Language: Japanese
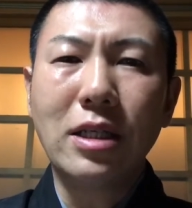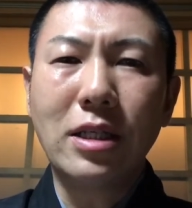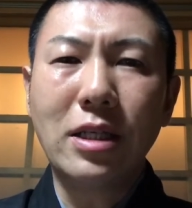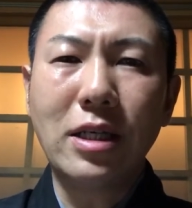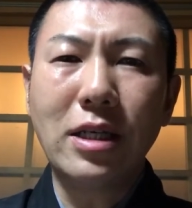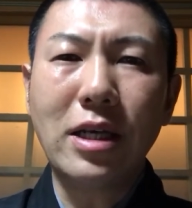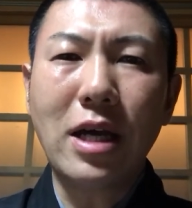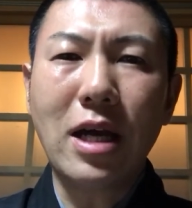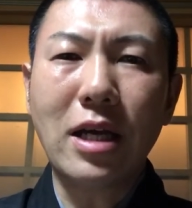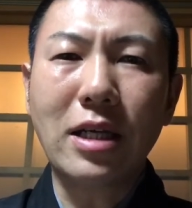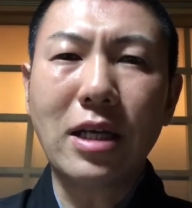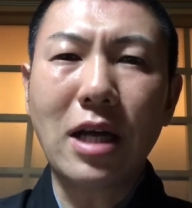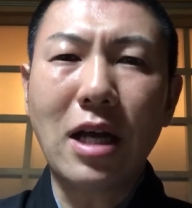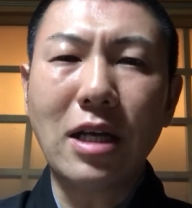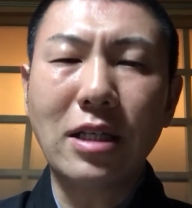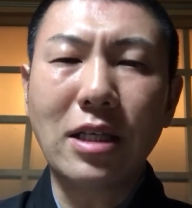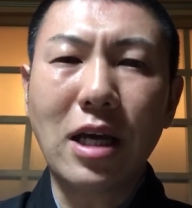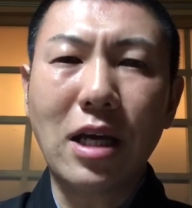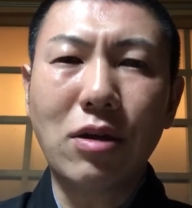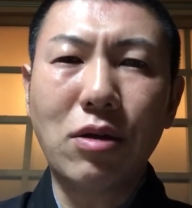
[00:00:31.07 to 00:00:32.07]
人間
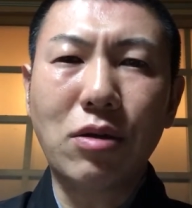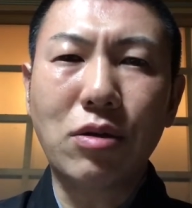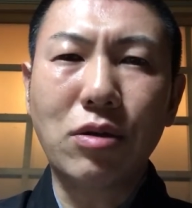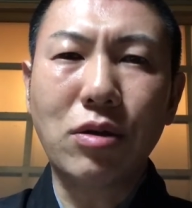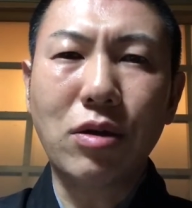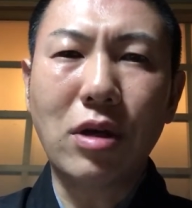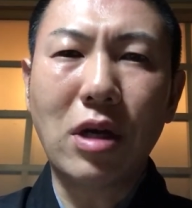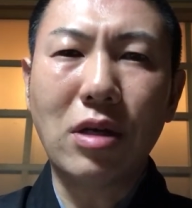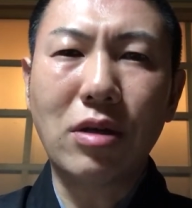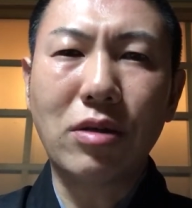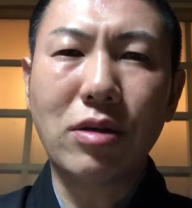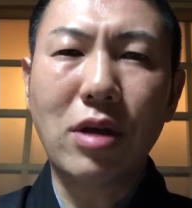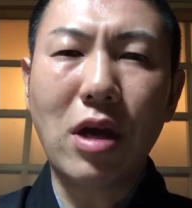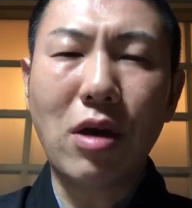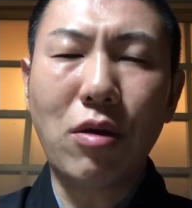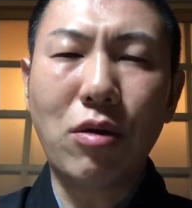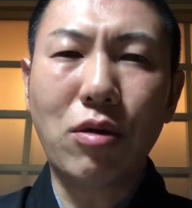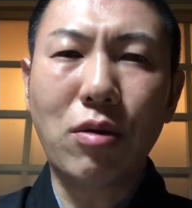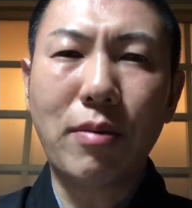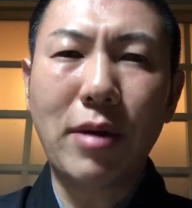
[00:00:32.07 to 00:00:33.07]
関係のことなど
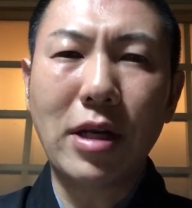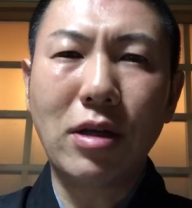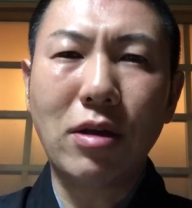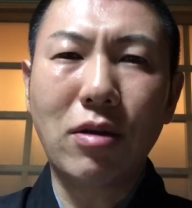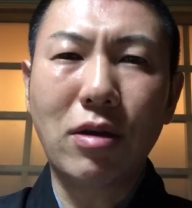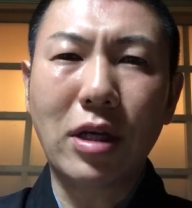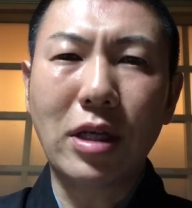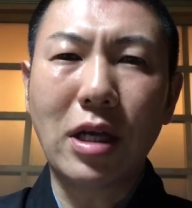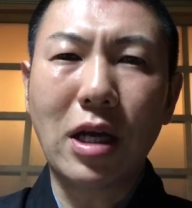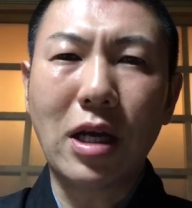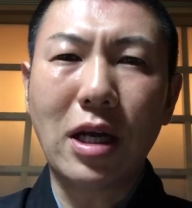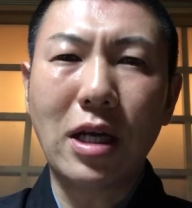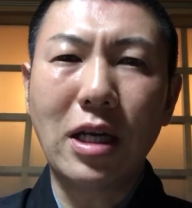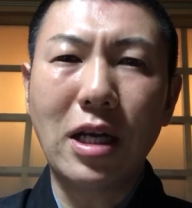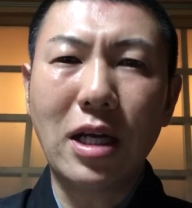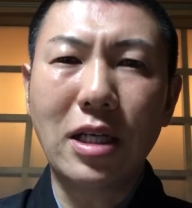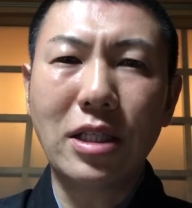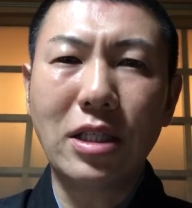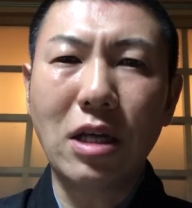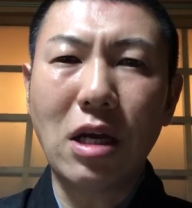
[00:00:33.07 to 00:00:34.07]
でお困りの方がい
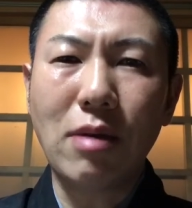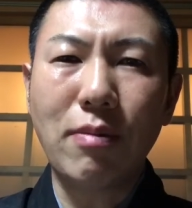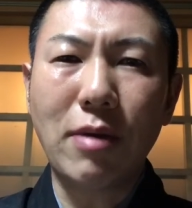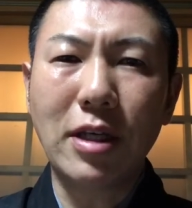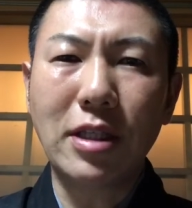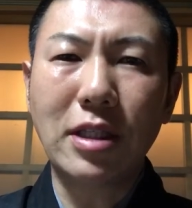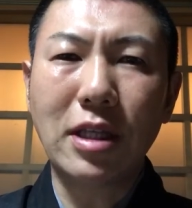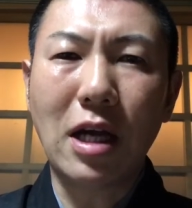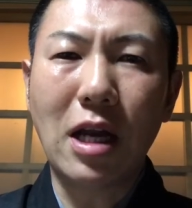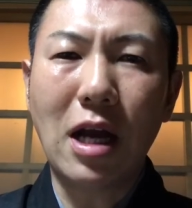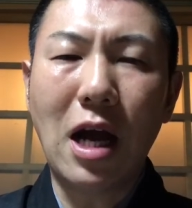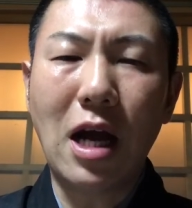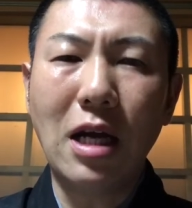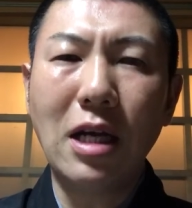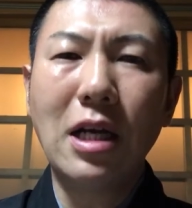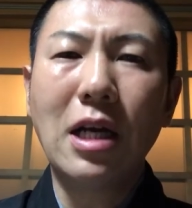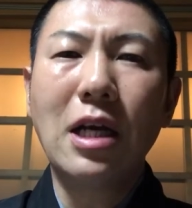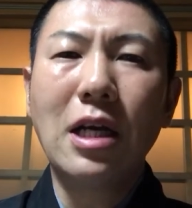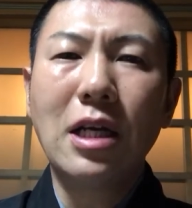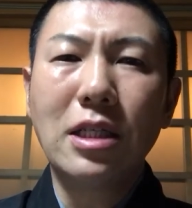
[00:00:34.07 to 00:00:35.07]
らっしゃいました
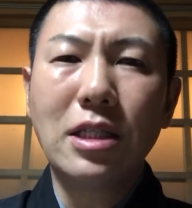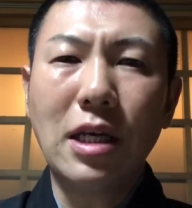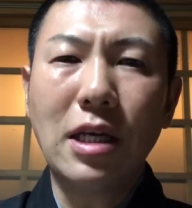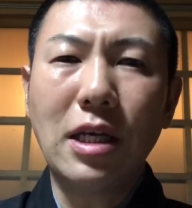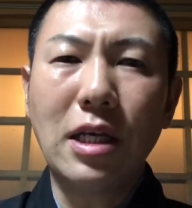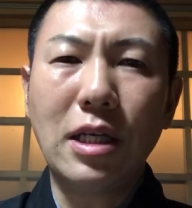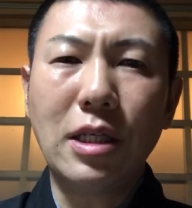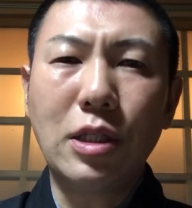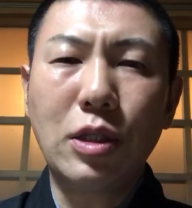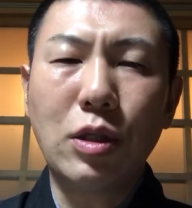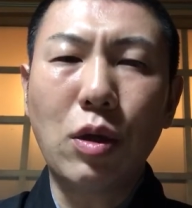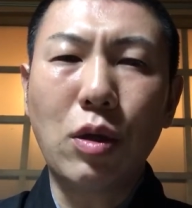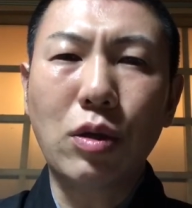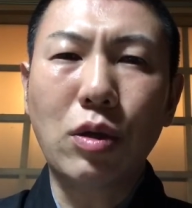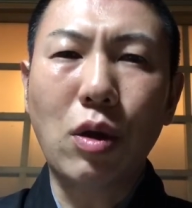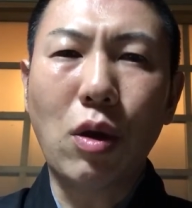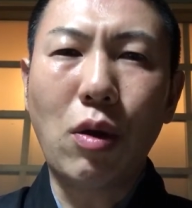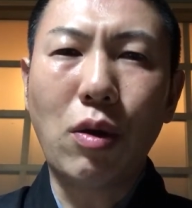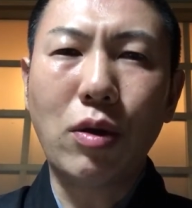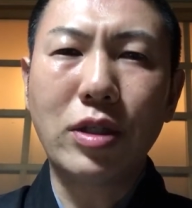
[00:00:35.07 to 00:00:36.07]
ら是非一度
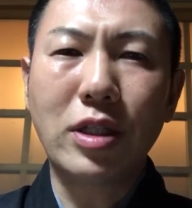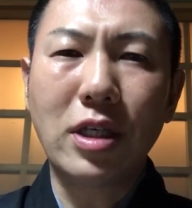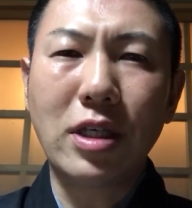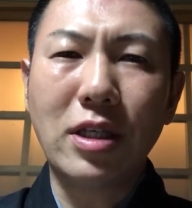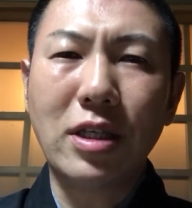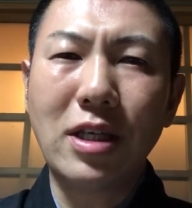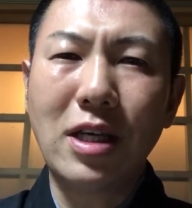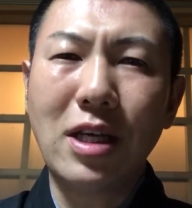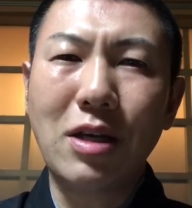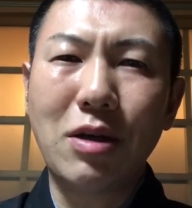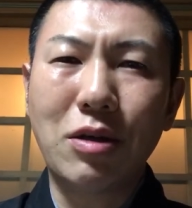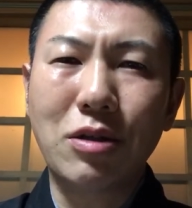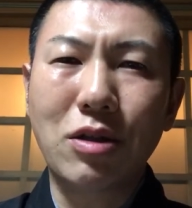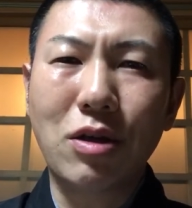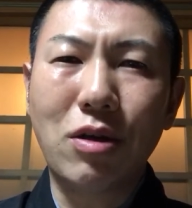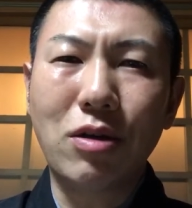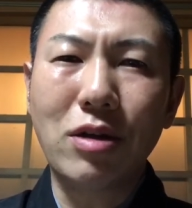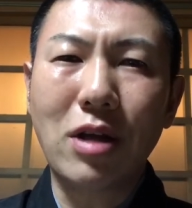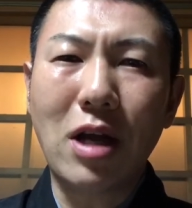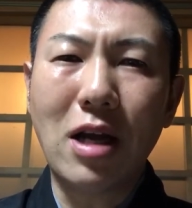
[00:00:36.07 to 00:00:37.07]
当人にご
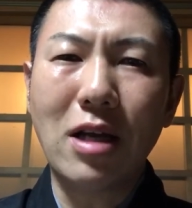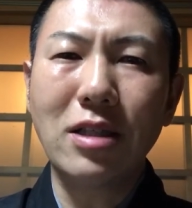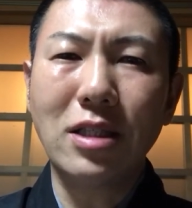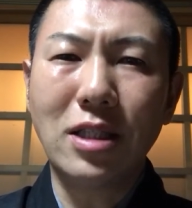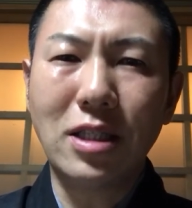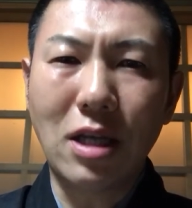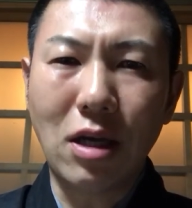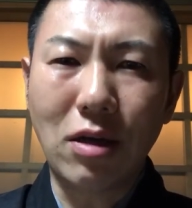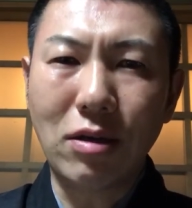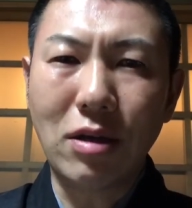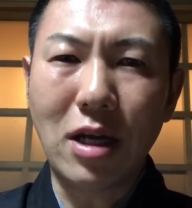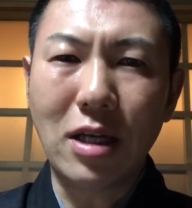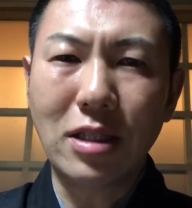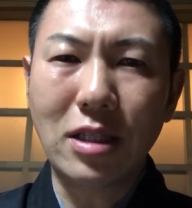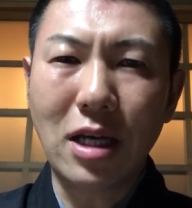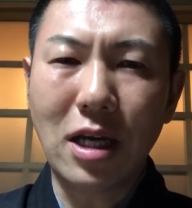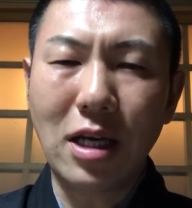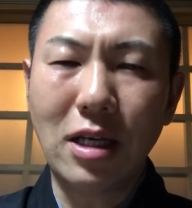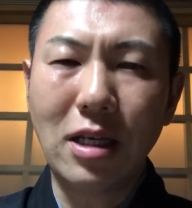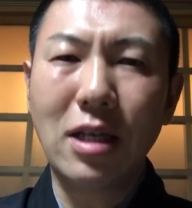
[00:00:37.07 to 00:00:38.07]
相談してくだ
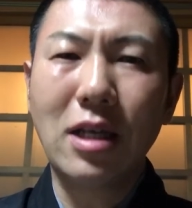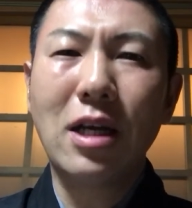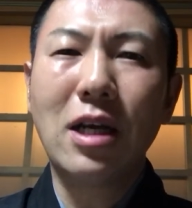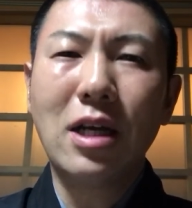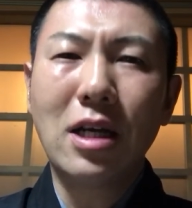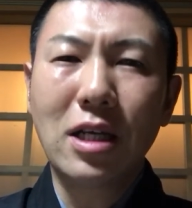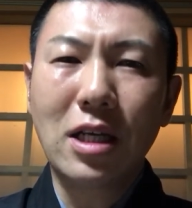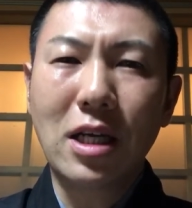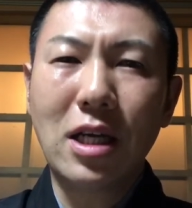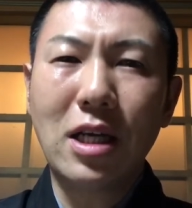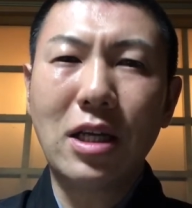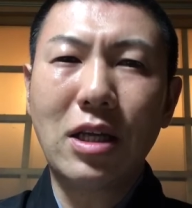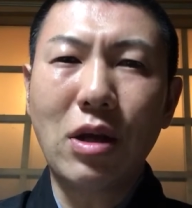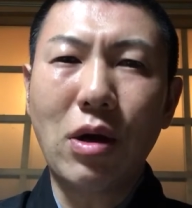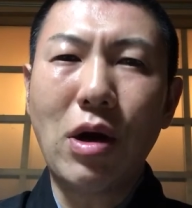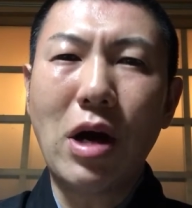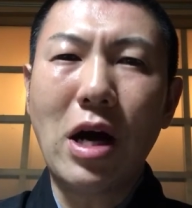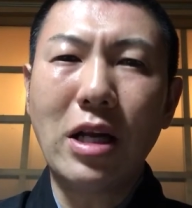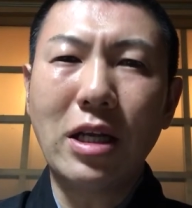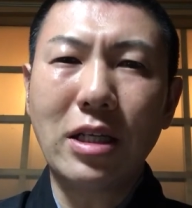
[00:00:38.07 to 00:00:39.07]
さいきっ
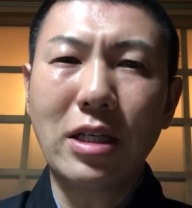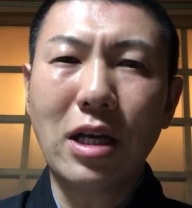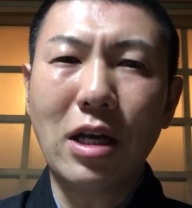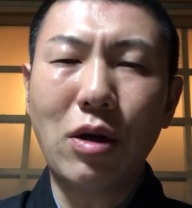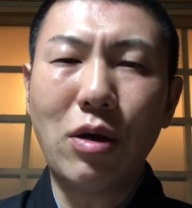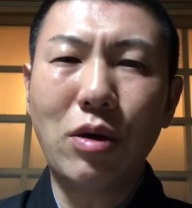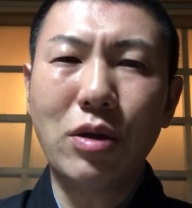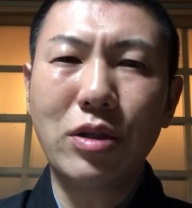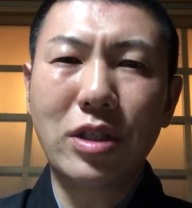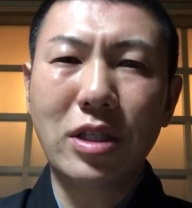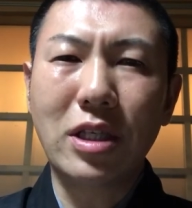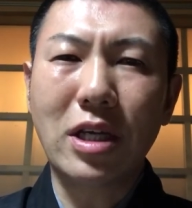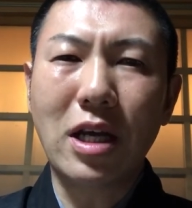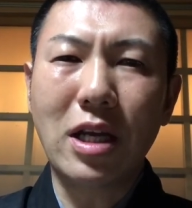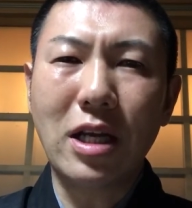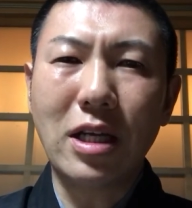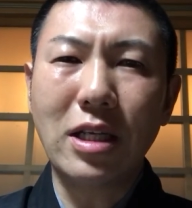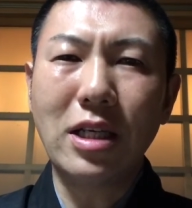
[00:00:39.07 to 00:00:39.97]
とあなたのお力